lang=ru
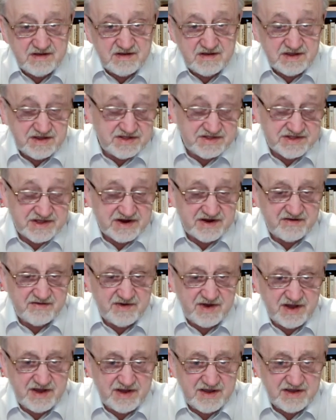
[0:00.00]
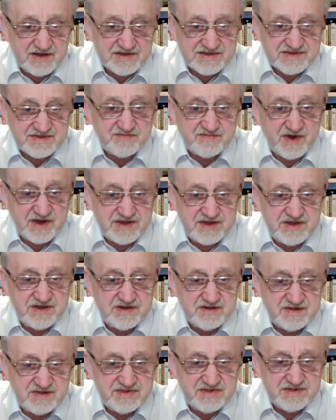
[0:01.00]
И трава с
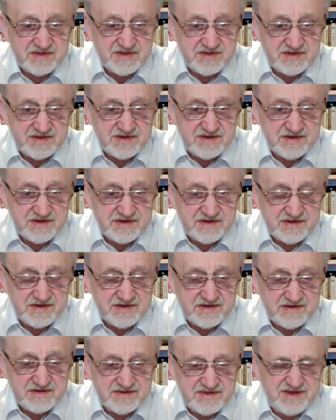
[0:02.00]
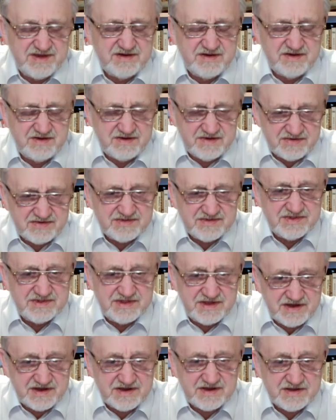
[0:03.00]
могил никак
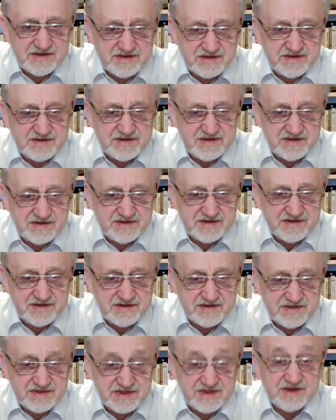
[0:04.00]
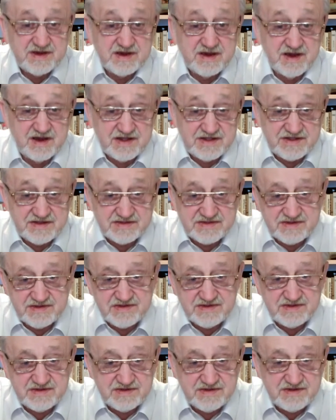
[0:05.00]
куда не
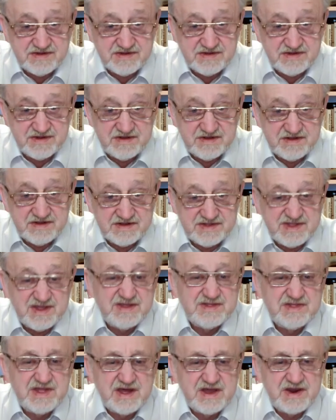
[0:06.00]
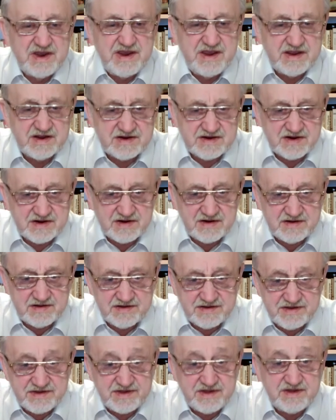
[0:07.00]
канет, ты нарежь
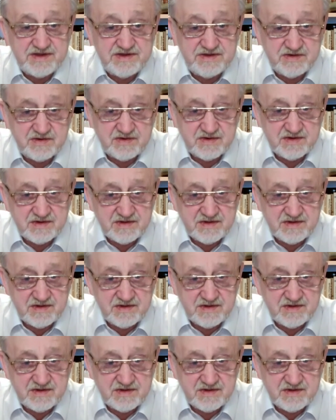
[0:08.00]
ее